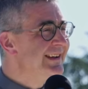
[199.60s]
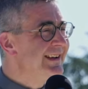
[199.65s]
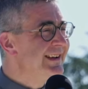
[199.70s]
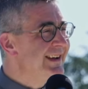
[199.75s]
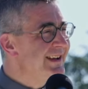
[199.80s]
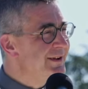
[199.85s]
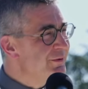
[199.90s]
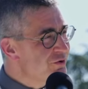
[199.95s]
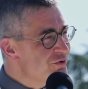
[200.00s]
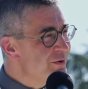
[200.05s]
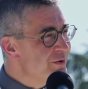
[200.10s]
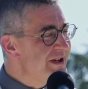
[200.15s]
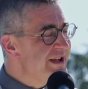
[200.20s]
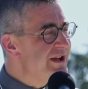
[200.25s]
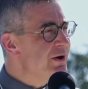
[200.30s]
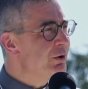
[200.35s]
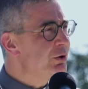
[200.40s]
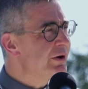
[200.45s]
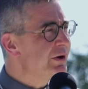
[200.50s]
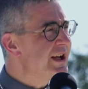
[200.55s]
Et donc je lui dis,
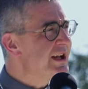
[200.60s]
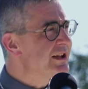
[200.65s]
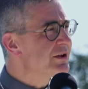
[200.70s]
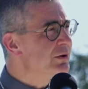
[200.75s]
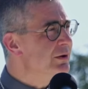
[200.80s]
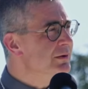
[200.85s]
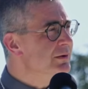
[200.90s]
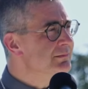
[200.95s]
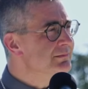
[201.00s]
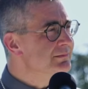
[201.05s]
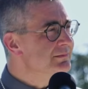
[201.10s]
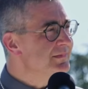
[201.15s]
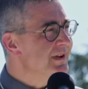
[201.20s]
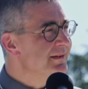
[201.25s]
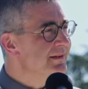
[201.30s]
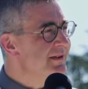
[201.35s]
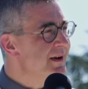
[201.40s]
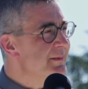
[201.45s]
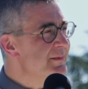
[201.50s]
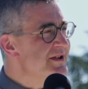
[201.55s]
encore quatre ans
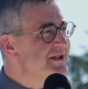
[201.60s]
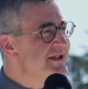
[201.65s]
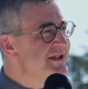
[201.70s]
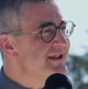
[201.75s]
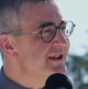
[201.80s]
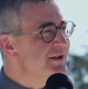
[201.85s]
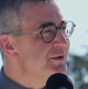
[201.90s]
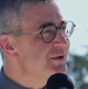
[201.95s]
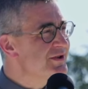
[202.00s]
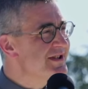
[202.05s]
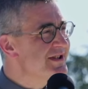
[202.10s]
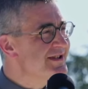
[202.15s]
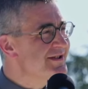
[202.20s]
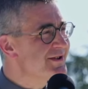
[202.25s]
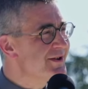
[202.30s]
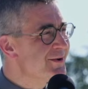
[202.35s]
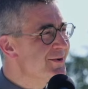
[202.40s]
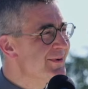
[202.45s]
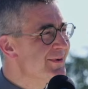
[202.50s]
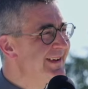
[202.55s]
pharmacie, ça dure six
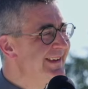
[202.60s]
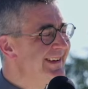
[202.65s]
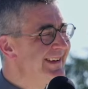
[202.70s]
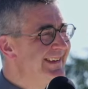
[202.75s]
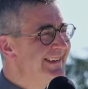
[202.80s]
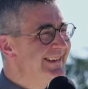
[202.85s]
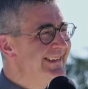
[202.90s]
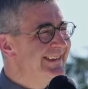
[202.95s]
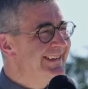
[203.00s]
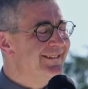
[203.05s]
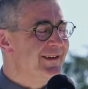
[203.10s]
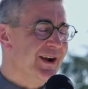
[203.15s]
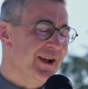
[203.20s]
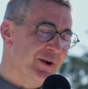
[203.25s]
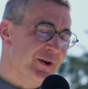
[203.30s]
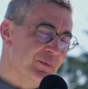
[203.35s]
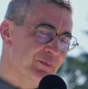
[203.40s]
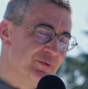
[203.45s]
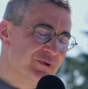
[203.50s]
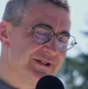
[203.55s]
ans. Voilà,
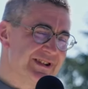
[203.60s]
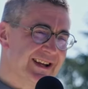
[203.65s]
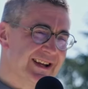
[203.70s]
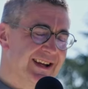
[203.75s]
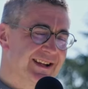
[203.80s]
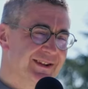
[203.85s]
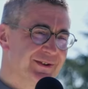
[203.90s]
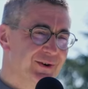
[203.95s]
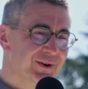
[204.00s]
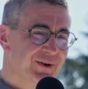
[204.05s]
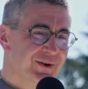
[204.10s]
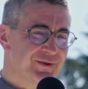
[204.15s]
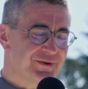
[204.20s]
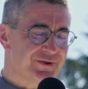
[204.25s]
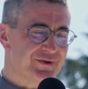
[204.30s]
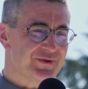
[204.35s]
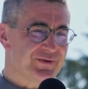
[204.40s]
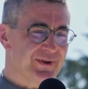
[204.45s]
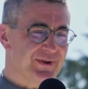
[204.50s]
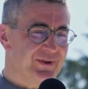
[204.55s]
et au bout de ces quatre ans,
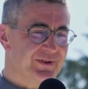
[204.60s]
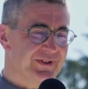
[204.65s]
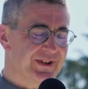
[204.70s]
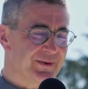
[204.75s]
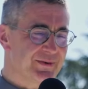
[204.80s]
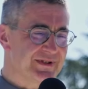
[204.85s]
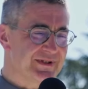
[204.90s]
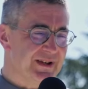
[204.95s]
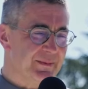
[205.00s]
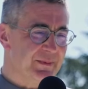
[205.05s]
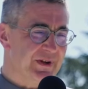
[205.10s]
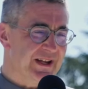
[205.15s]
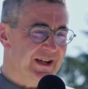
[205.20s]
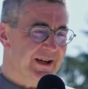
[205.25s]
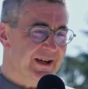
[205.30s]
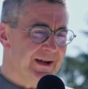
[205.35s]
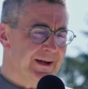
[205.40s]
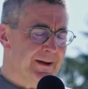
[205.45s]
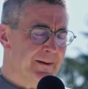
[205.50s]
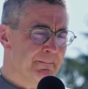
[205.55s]
je suis rentré au
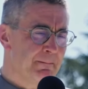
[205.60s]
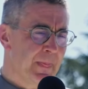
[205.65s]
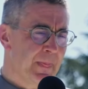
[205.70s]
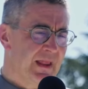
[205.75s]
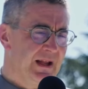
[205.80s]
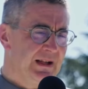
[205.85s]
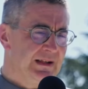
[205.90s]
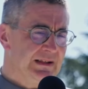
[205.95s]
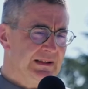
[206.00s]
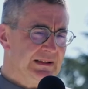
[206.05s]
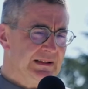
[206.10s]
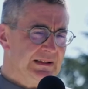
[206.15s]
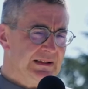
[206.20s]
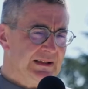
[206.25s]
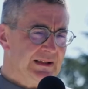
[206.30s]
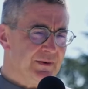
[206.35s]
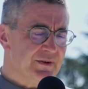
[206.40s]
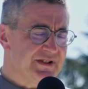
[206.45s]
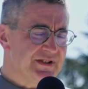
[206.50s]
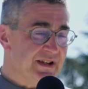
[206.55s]
séminaire.
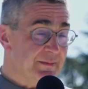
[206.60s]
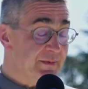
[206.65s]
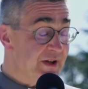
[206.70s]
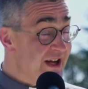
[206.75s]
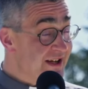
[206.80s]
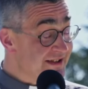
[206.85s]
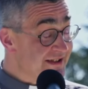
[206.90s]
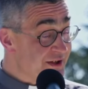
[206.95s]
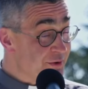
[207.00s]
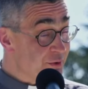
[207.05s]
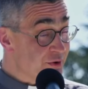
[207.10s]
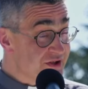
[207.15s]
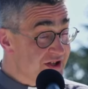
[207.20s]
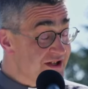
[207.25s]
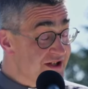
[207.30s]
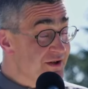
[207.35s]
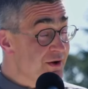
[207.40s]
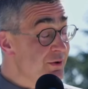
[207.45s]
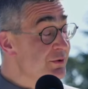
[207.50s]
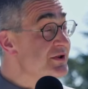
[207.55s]
Le séminaire, ça dure
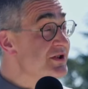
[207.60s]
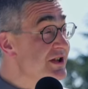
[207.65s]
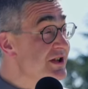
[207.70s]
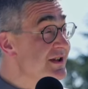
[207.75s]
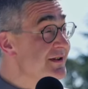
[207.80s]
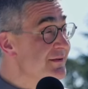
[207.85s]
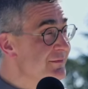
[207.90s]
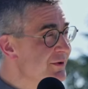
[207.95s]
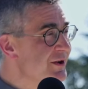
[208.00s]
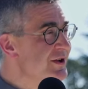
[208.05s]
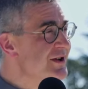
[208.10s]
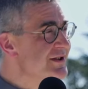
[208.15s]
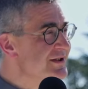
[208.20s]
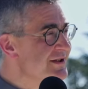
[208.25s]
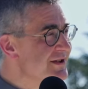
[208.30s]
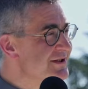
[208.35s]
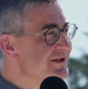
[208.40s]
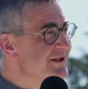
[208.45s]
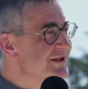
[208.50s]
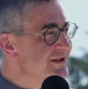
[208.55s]
six ans aussi. Vous voyez,
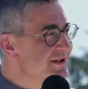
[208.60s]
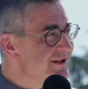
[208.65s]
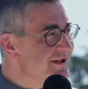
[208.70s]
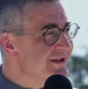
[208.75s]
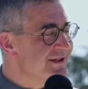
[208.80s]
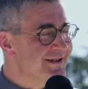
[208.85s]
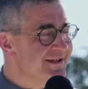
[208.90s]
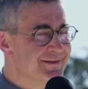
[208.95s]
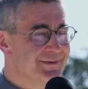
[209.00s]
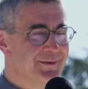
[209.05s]
c'était.